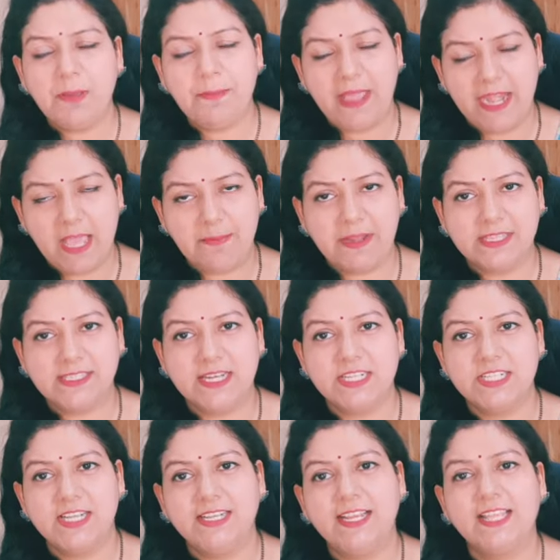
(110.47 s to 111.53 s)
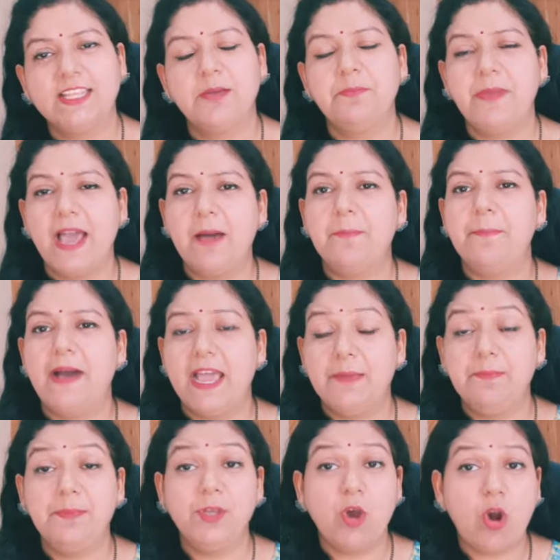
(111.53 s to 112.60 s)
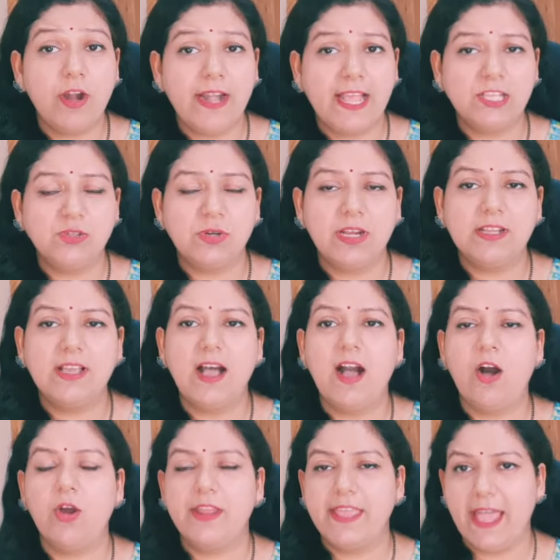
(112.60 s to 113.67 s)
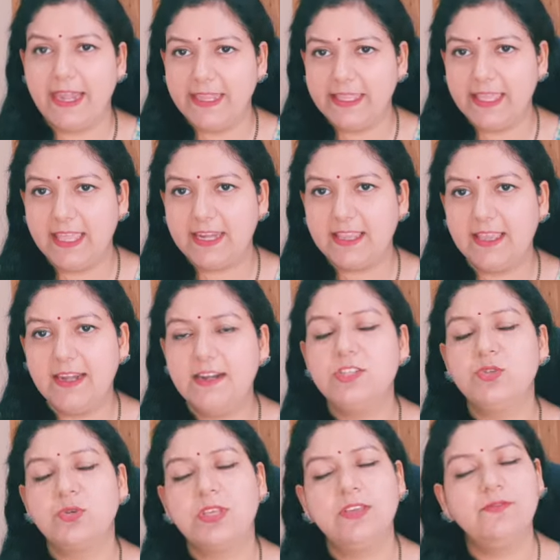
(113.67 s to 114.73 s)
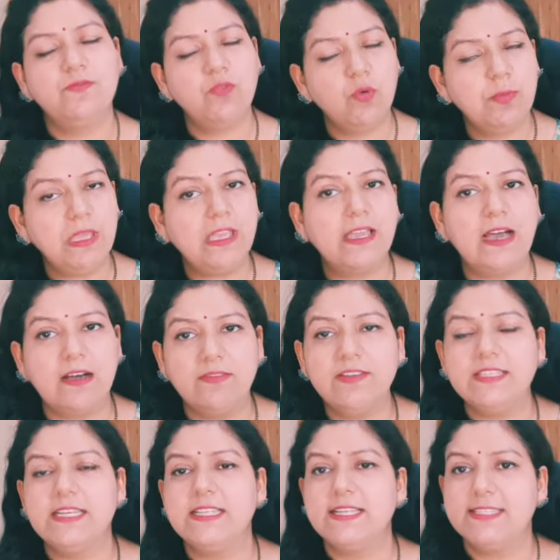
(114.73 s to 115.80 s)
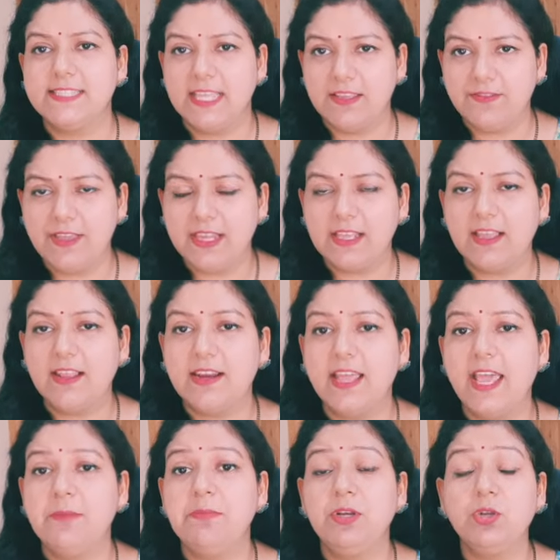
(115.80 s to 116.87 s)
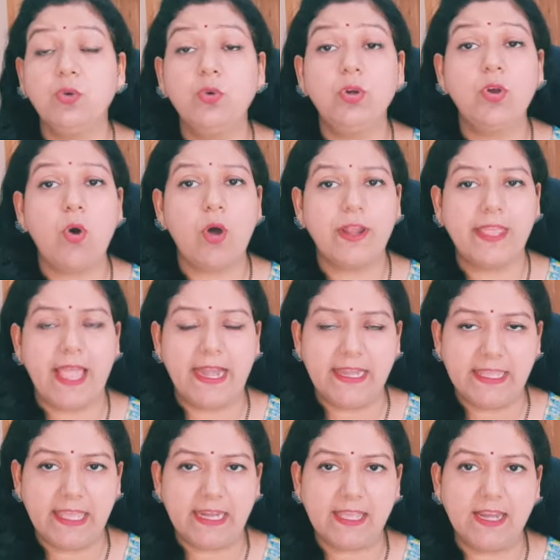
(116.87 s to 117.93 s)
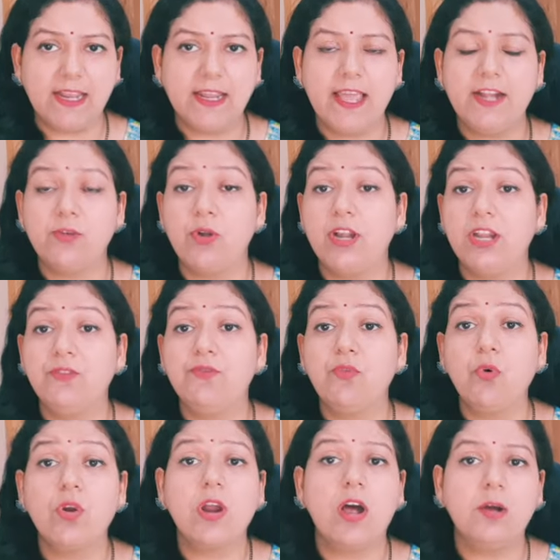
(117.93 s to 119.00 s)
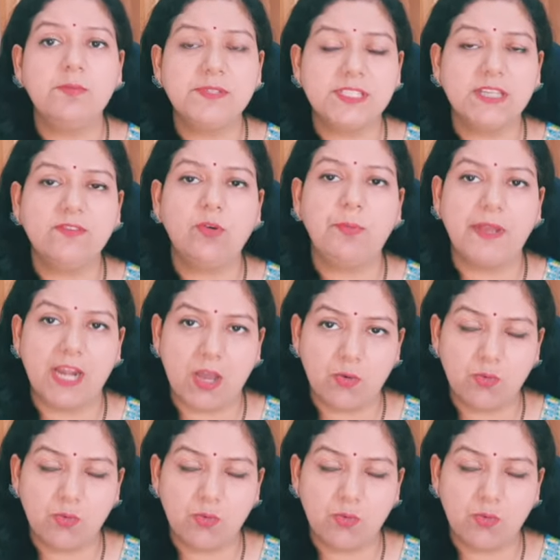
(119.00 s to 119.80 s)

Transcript: में मैंने आपके साथ शेयर किया था बाय प्योर नेचुरल का ऑर्गेनिक हेयर कलर जो कि वो भी काफ़ी ज़्यादा सेफ हेयर कलर है बिल्कुल ऑर्गेनिक हेयर कलर है ट्वेंटी फोर हर्ब से वो बना